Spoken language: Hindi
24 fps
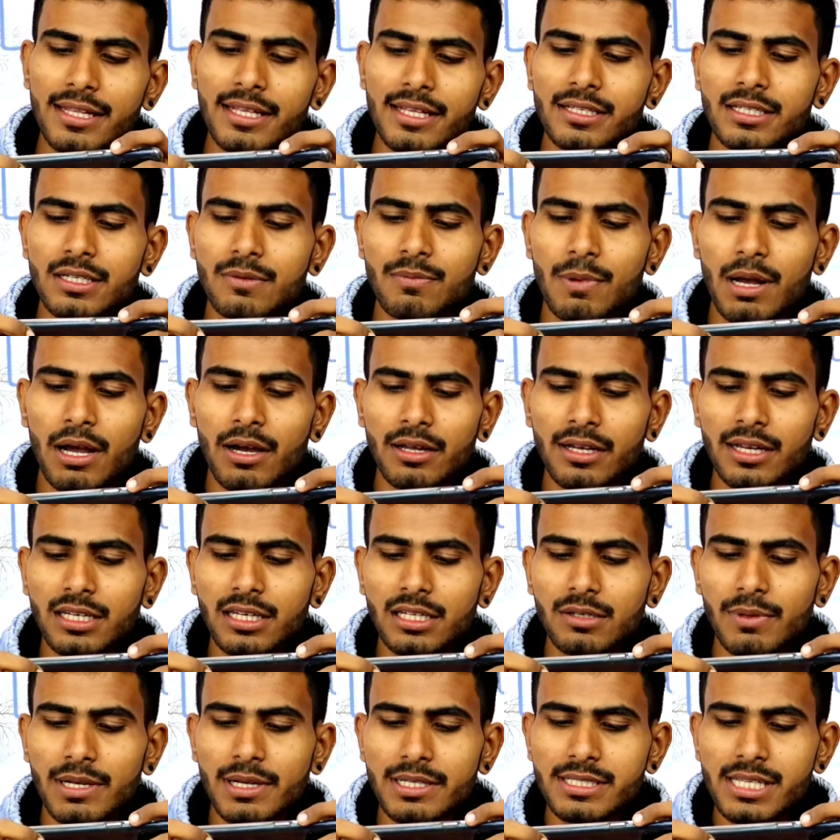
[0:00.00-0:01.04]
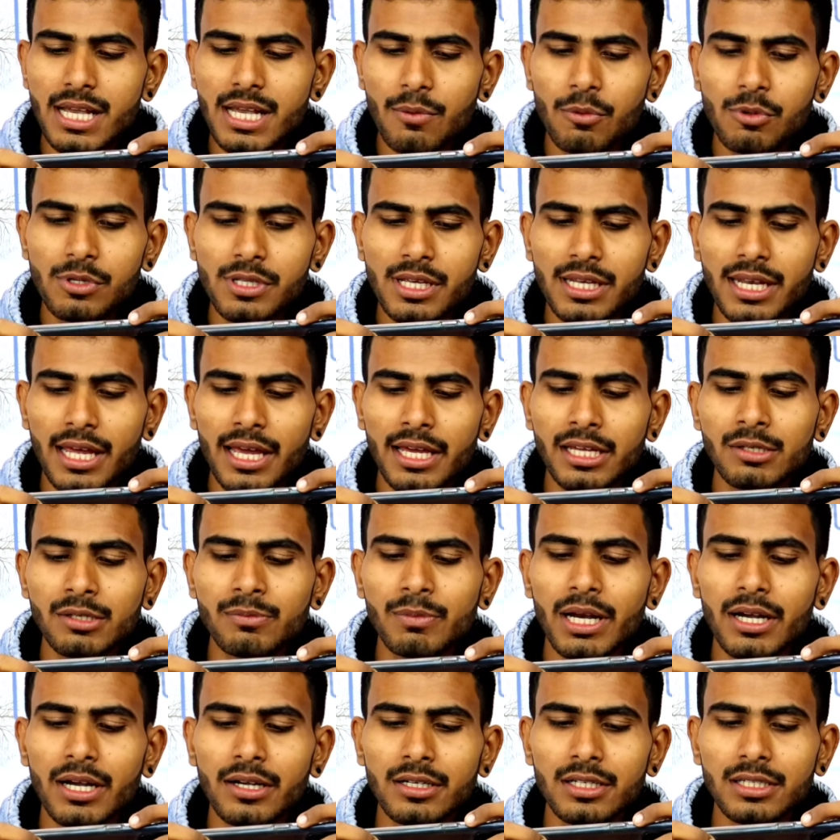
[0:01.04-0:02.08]
आ जाएंगे बाहर आने के बाद से आपको जाना है
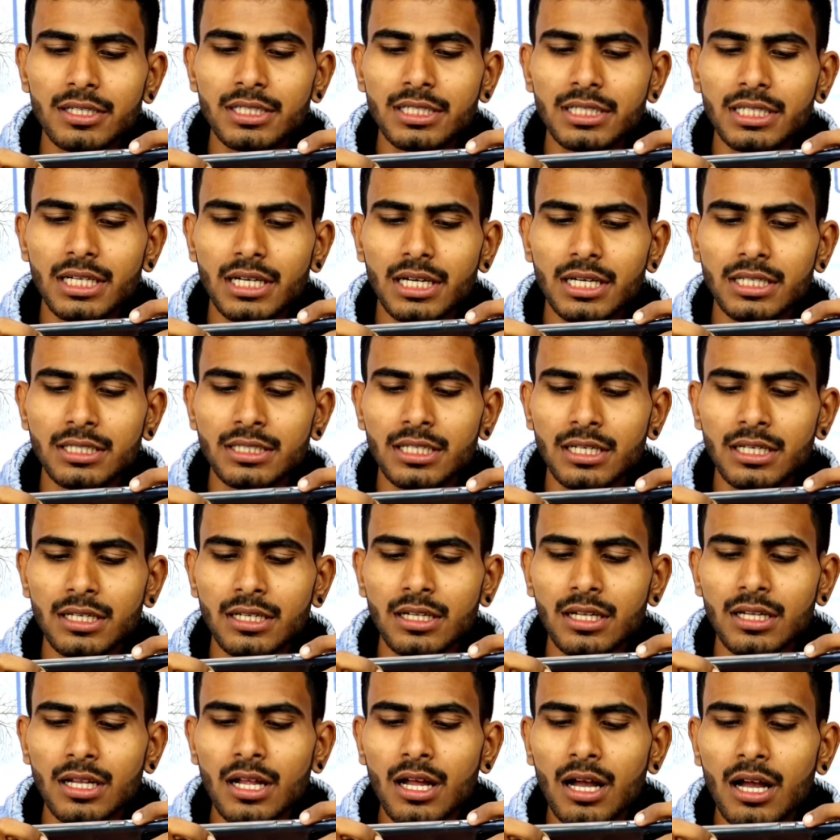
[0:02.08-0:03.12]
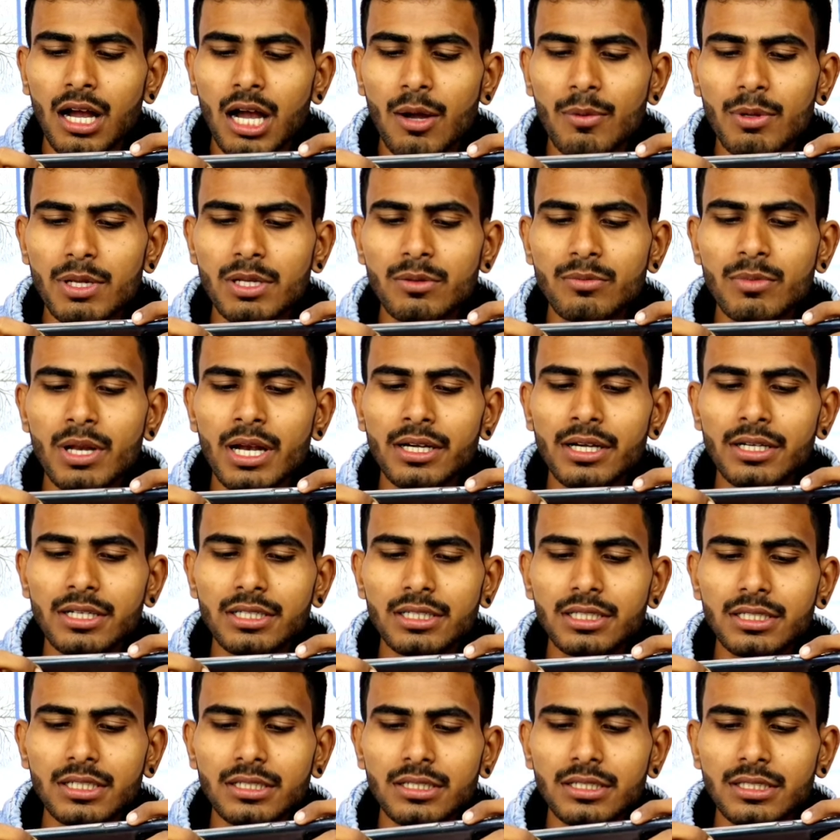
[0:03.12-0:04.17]
इन्वेंट्री के अंदर अब
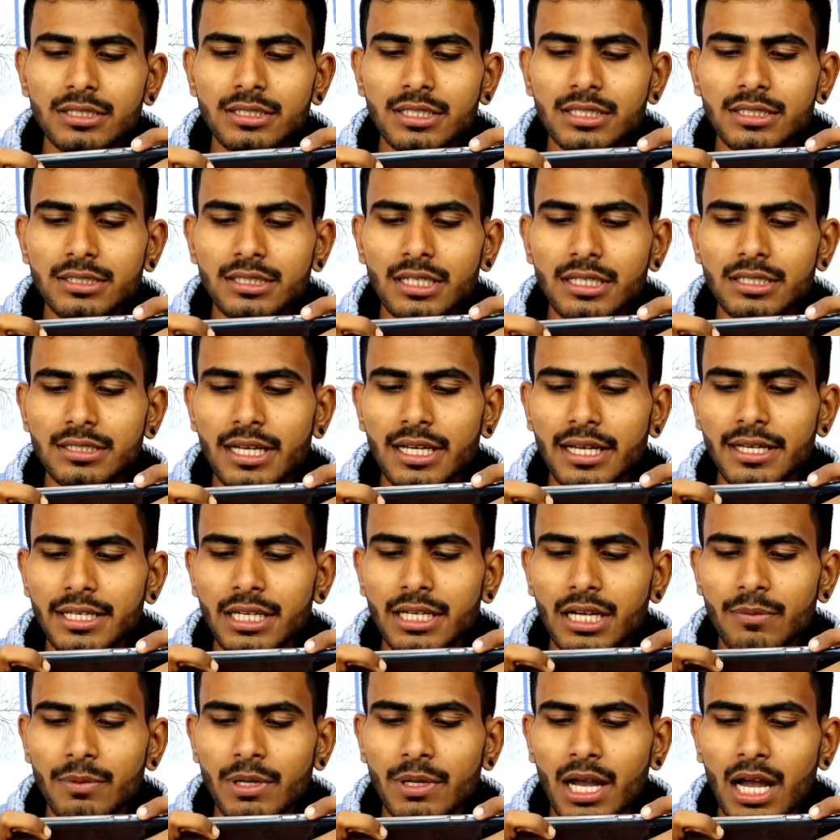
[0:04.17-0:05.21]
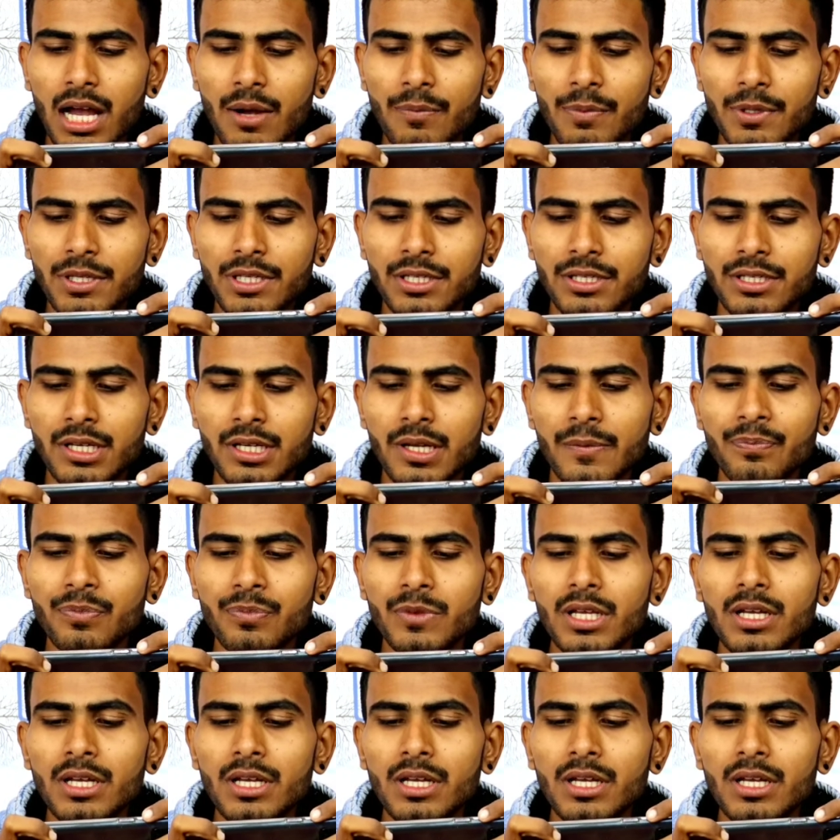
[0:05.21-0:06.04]
इन्वेंट्री के अंदर जैसे ही जाएंगे अब यहाँ पे देखिए